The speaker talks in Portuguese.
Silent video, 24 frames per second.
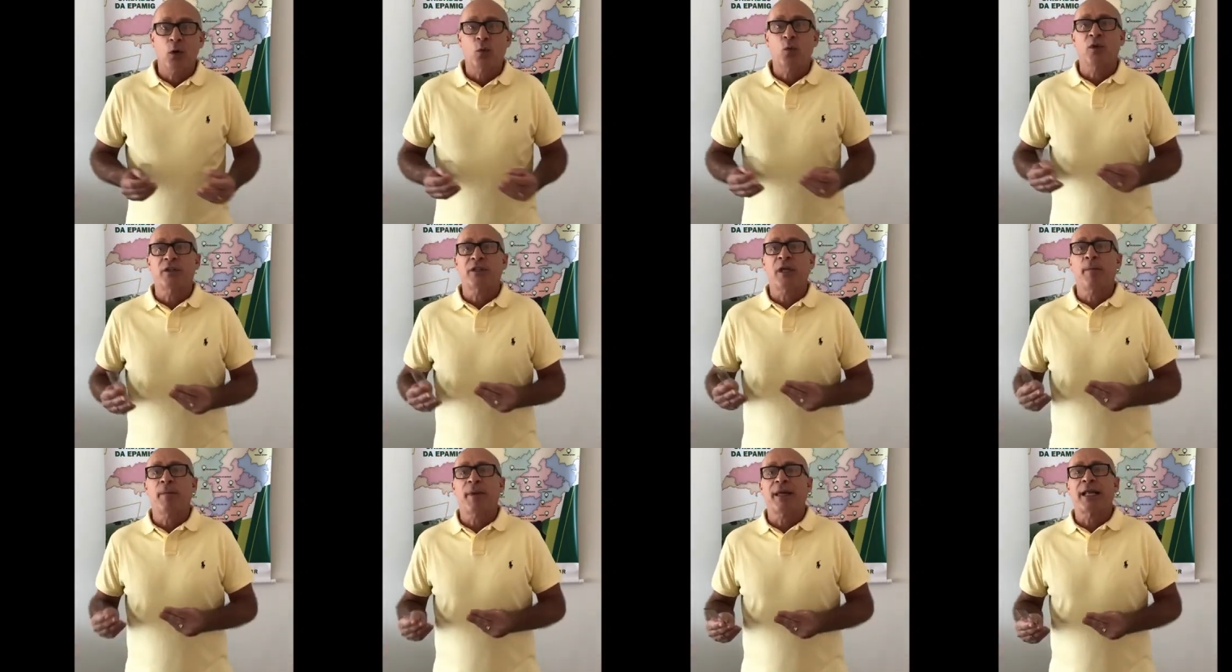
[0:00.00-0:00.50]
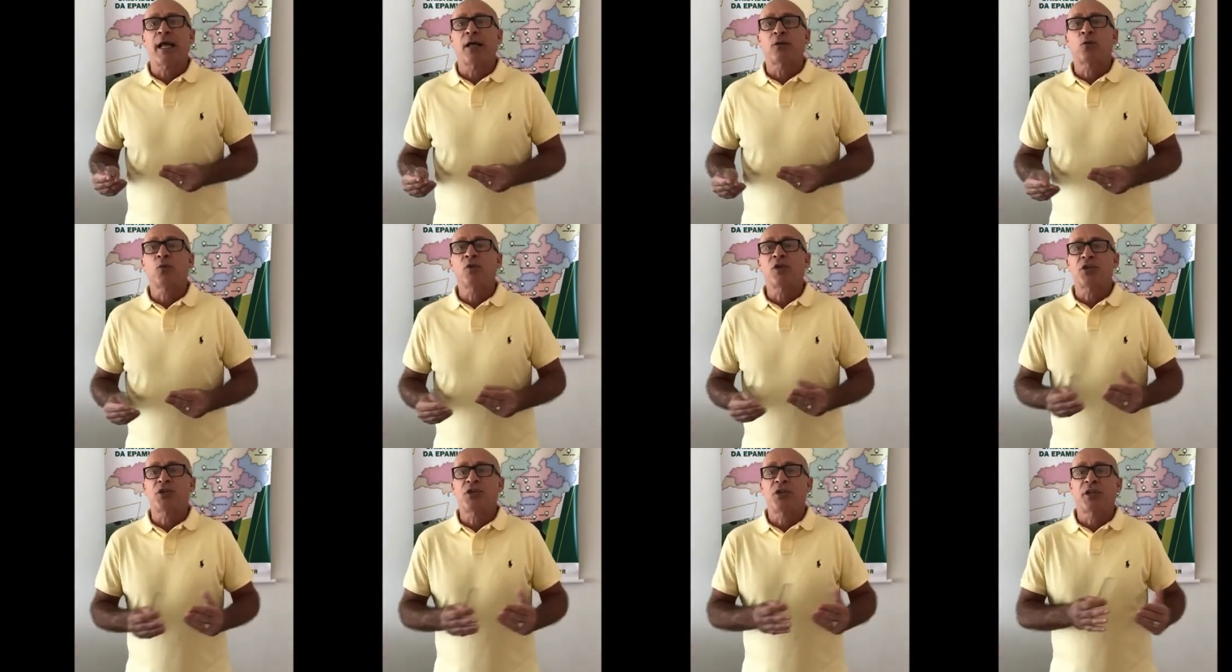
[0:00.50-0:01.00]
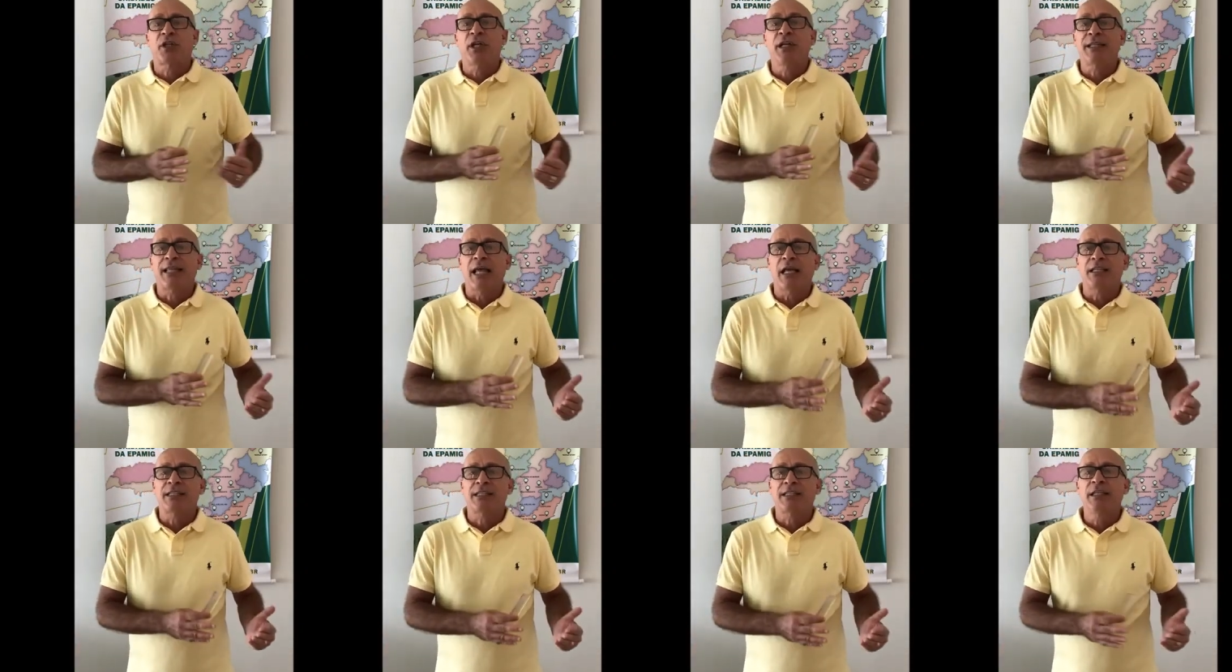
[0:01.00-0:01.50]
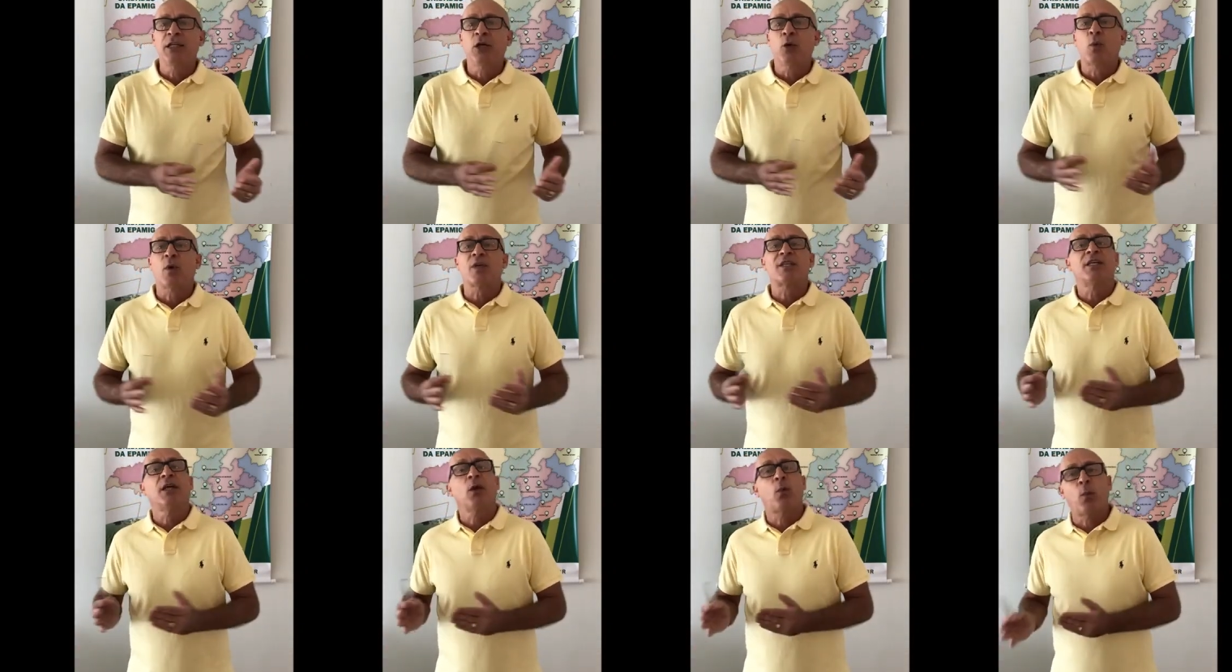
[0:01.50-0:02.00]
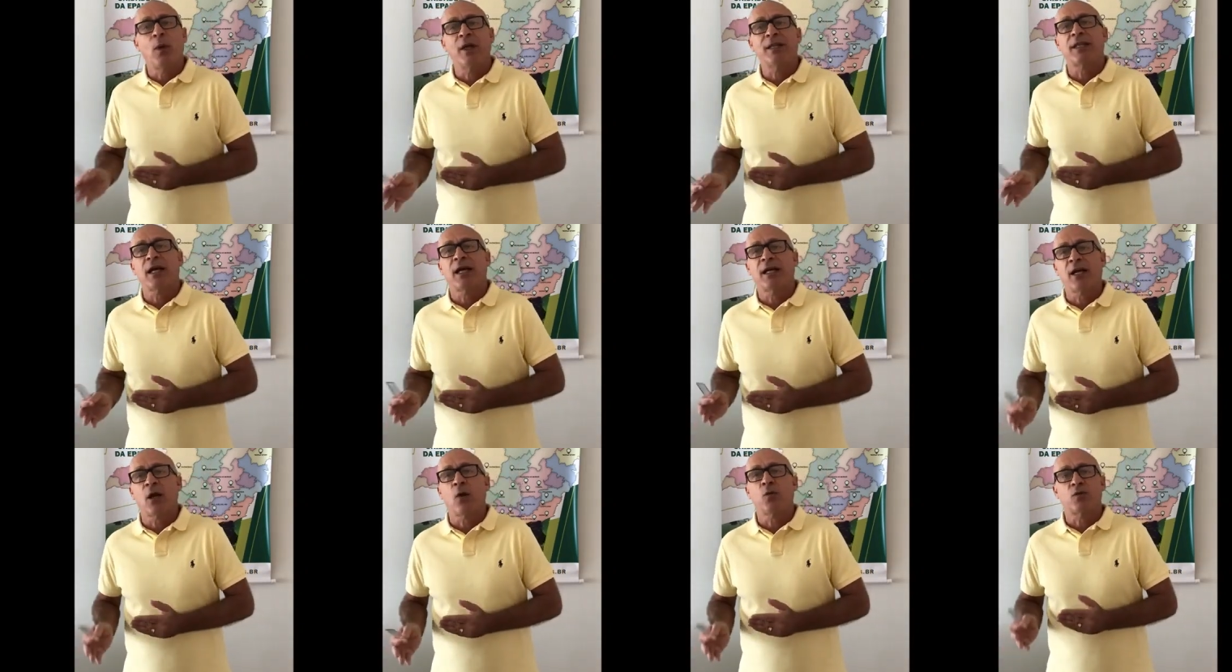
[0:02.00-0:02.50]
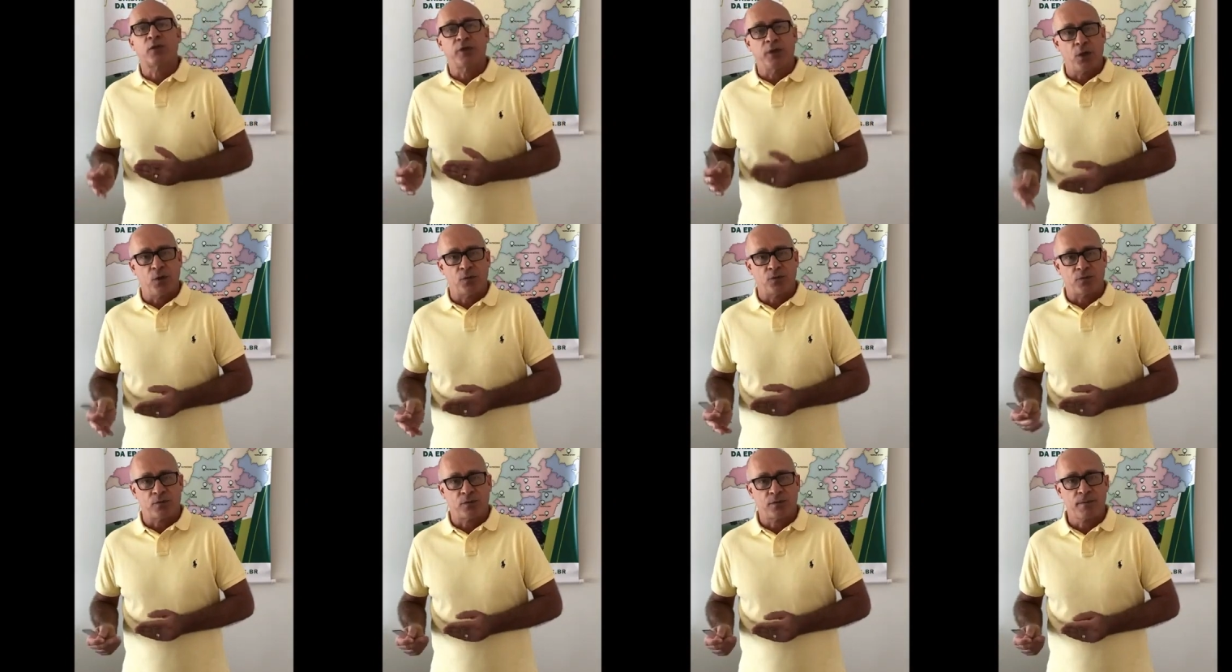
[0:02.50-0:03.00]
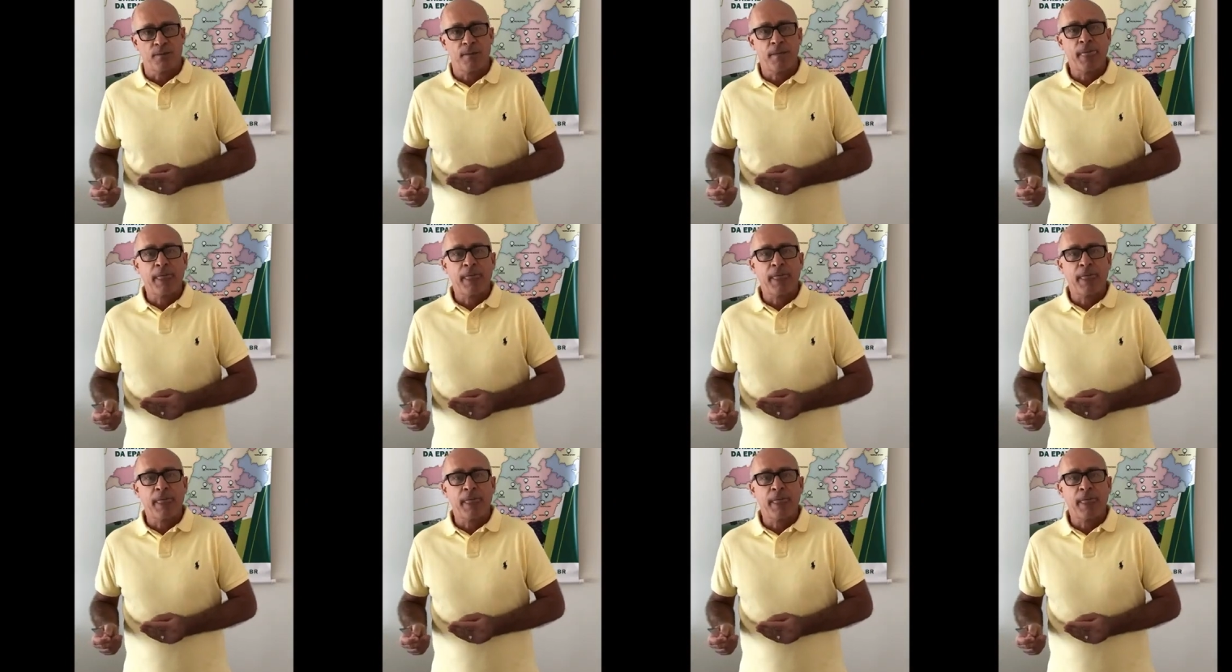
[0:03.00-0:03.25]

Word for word: com temperaturas de 35 a 50 graus Celsius.